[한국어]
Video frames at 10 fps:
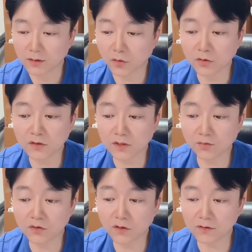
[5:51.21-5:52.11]
뭐든지
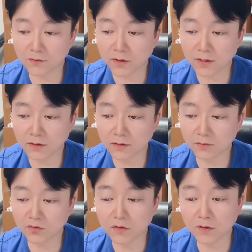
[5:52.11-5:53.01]
분석 습관은
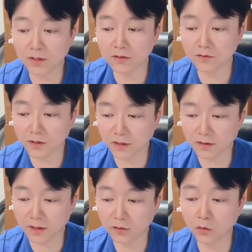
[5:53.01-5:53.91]
분석하는 습관이
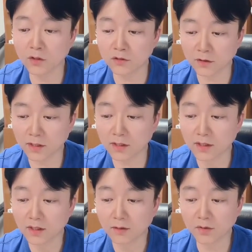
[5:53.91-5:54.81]
있다. 논리적이다,
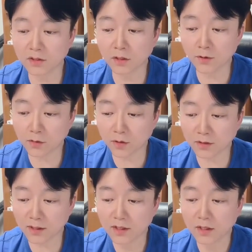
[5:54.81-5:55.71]
비전이
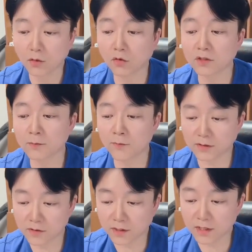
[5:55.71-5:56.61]
확고하다, 호기심이
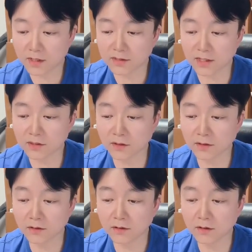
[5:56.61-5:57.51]
왕성하다,
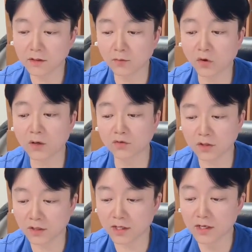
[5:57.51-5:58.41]
자신을
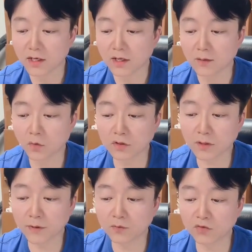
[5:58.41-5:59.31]
몰아붙인다,
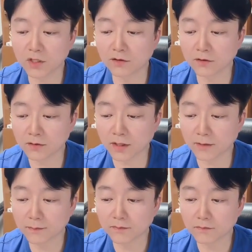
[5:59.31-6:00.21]
복잡한 문제에 뛰어든다.
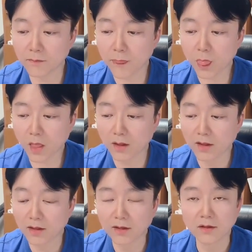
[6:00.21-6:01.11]

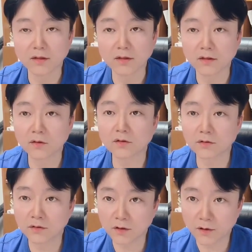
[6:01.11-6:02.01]

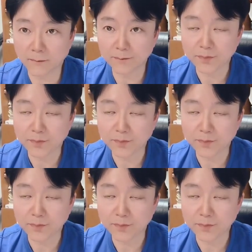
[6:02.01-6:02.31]
이것들은요.